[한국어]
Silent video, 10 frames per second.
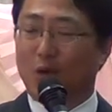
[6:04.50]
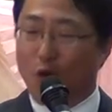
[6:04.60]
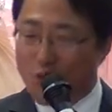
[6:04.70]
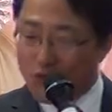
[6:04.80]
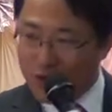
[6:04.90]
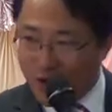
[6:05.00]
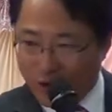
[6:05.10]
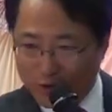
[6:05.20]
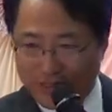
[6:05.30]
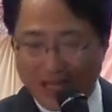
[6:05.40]
곡물을
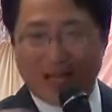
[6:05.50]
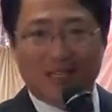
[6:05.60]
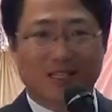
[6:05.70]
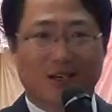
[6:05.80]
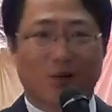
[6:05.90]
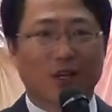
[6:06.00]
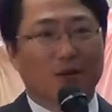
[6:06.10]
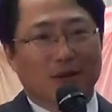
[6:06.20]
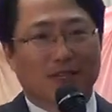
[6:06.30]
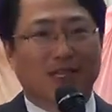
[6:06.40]
거둘 때까지
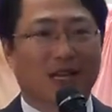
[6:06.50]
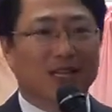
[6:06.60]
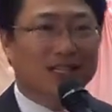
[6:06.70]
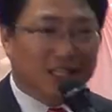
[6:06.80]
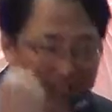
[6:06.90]
왜냐하면 그때까지는